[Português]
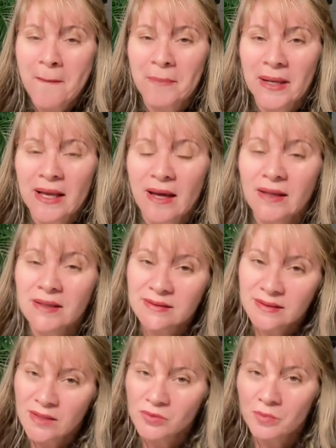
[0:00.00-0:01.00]
para
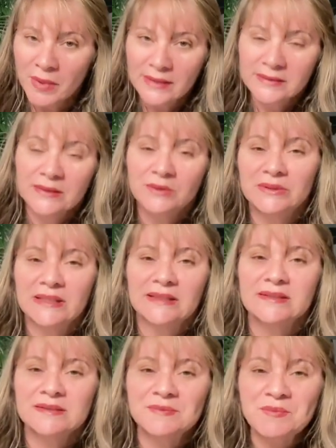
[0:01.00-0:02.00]
entrar no padrão
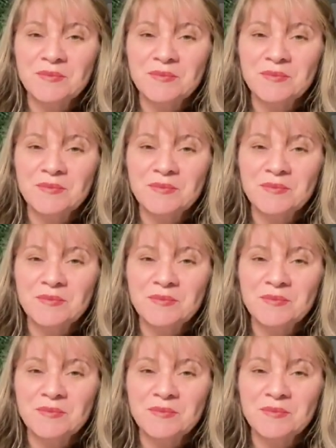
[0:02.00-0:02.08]
deles